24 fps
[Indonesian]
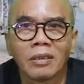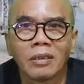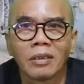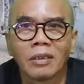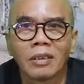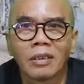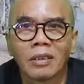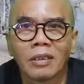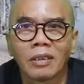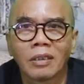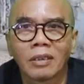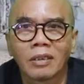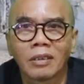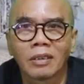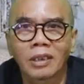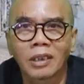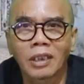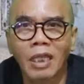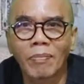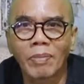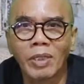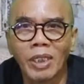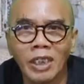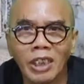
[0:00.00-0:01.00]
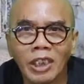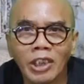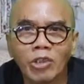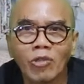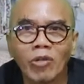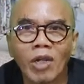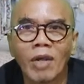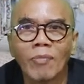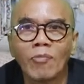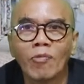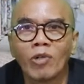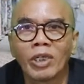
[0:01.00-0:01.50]
Uh, tapi ini
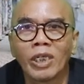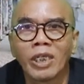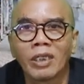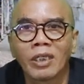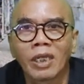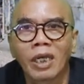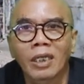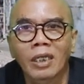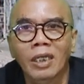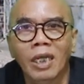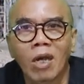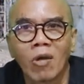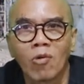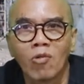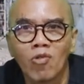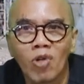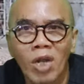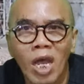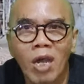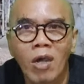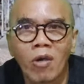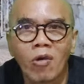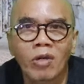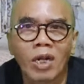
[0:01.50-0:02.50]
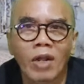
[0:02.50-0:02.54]
juga mungkin karena ulah